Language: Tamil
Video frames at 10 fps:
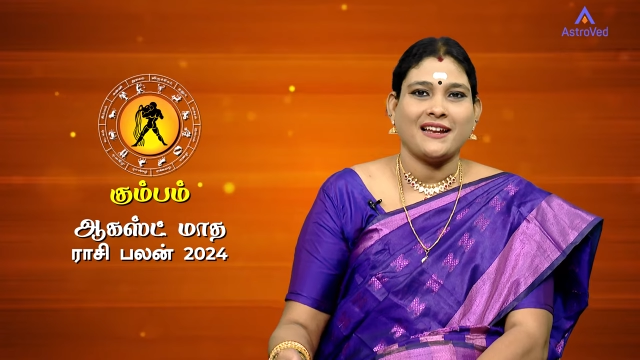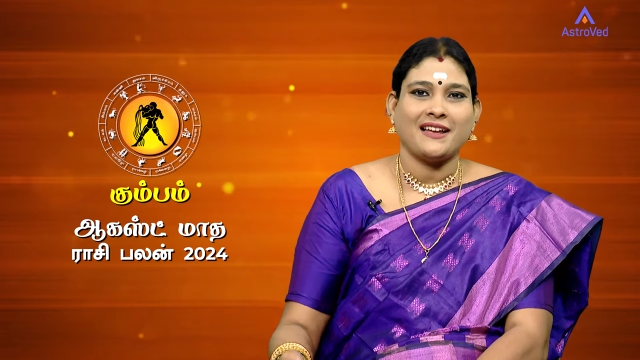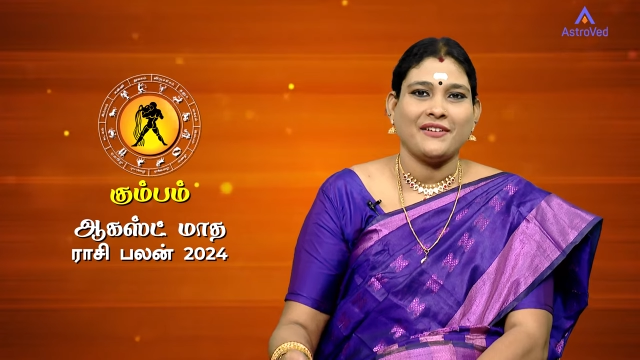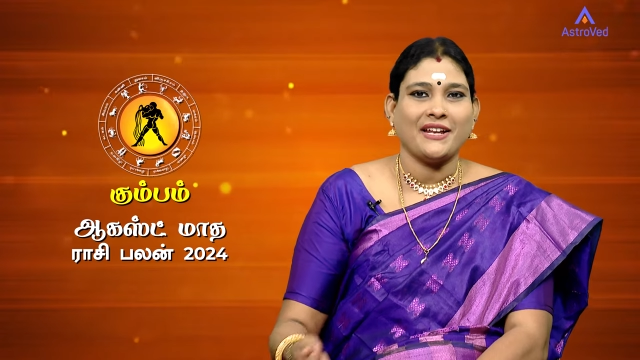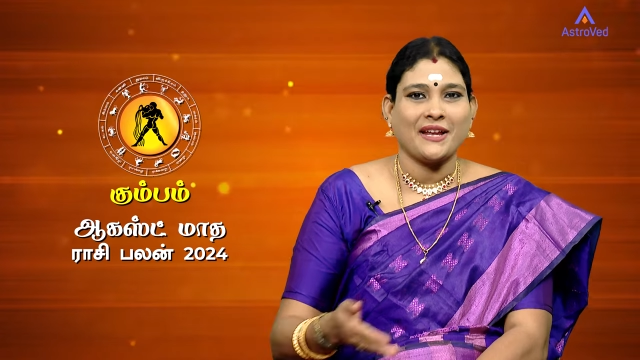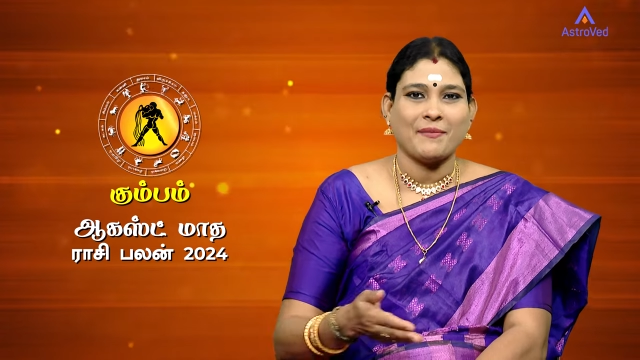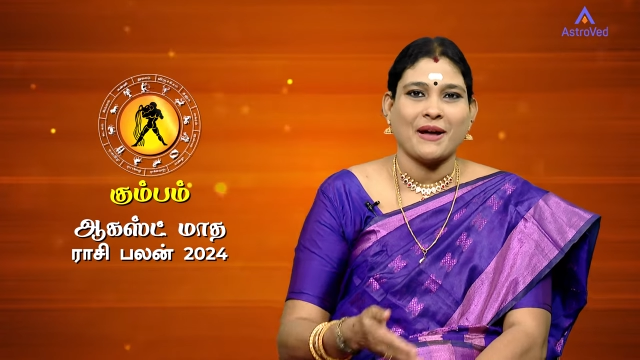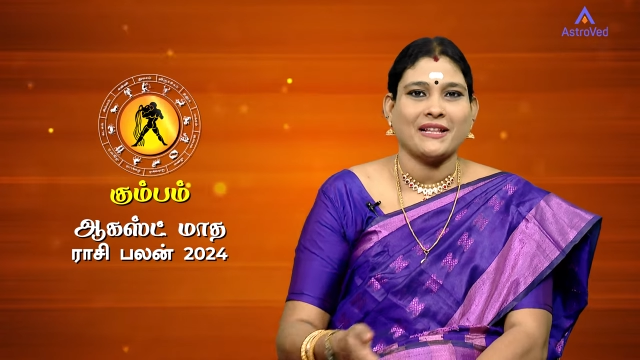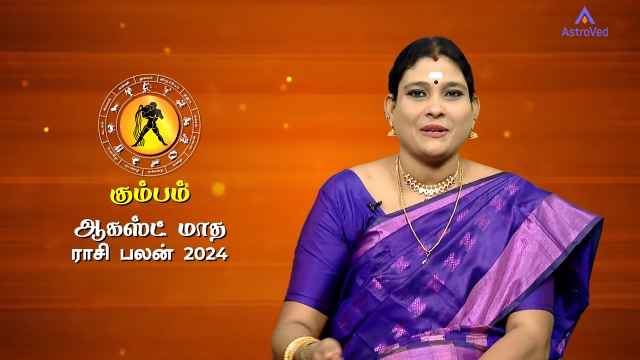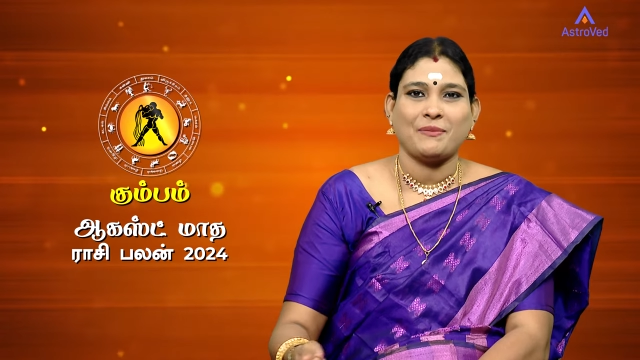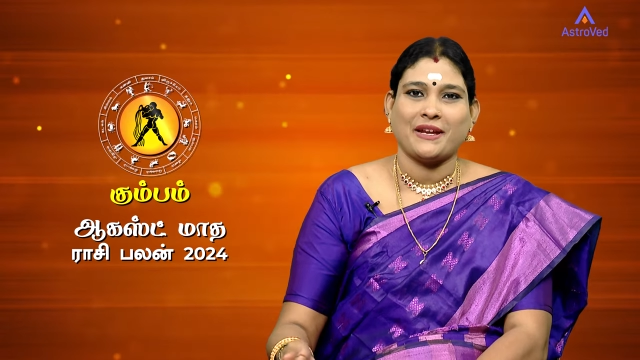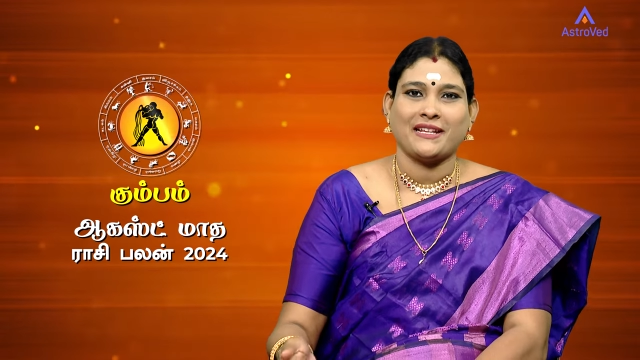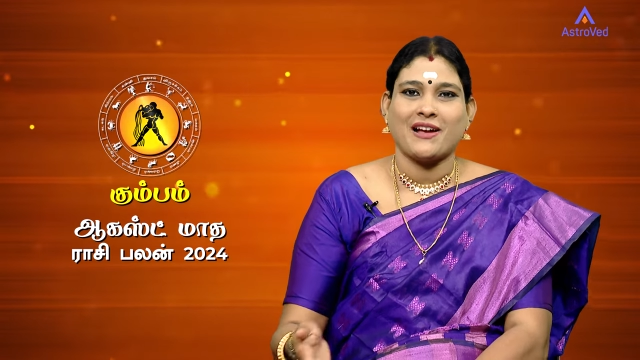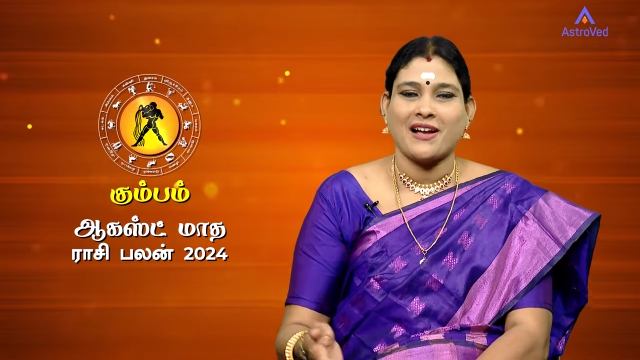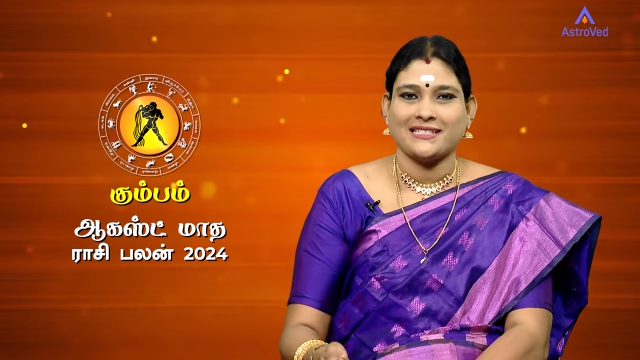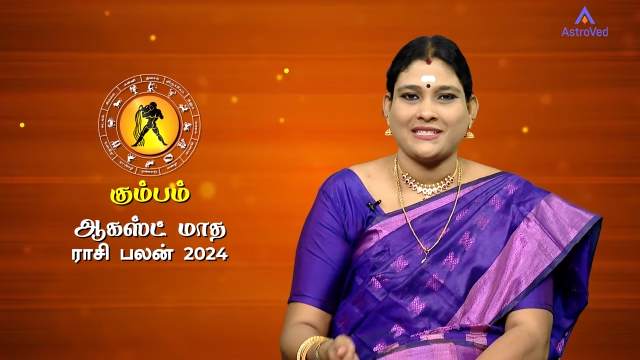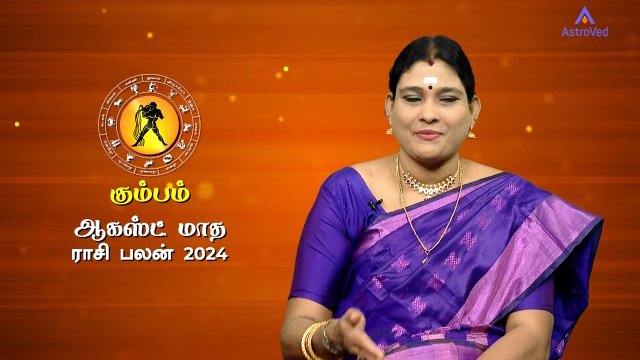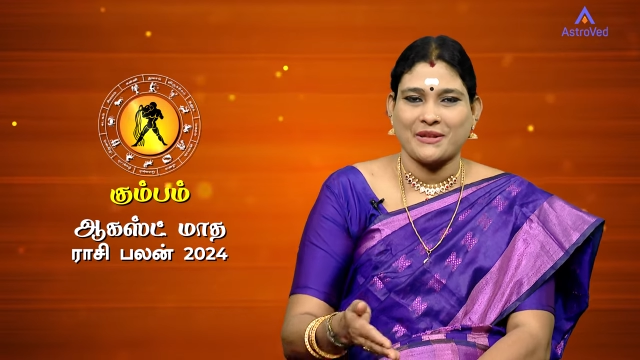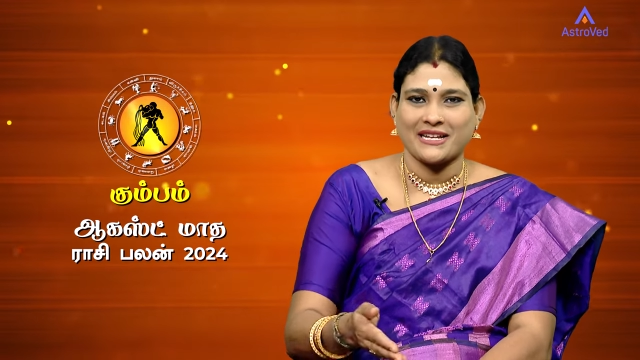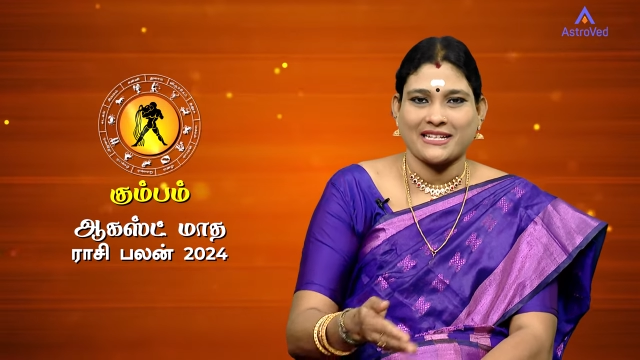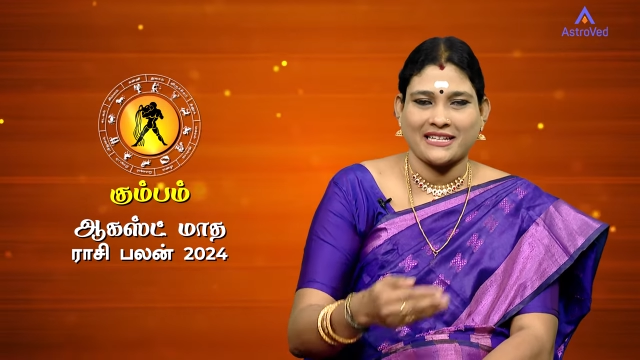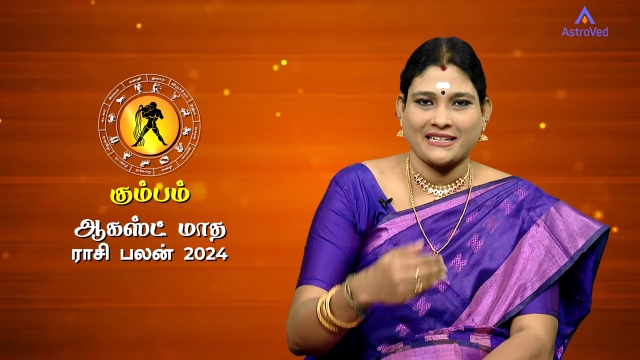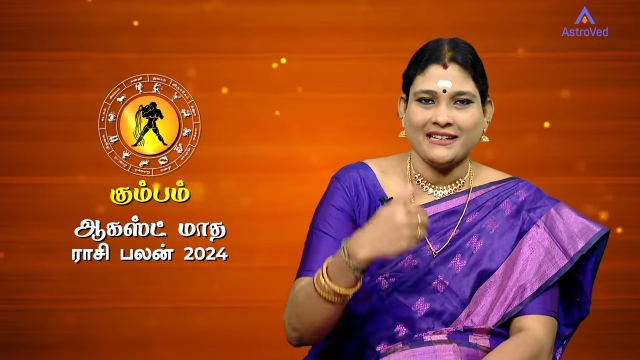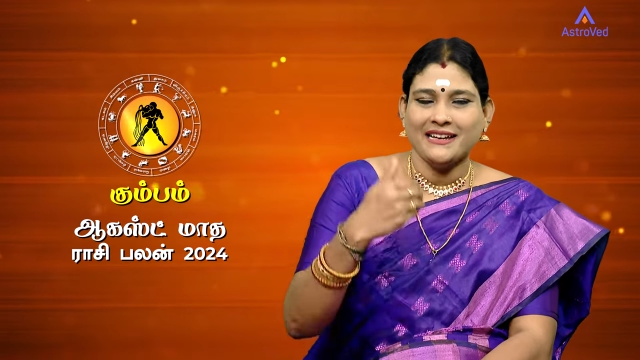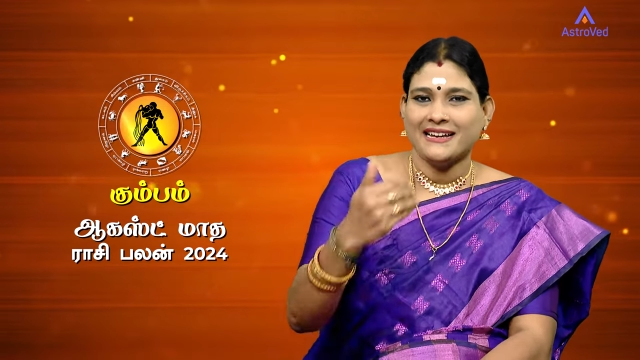நாளாகவே நீங்கள் பார்த்துருப்பீங்க இந்த ஆகஸ்ட் பிறக்கிறதுக்கு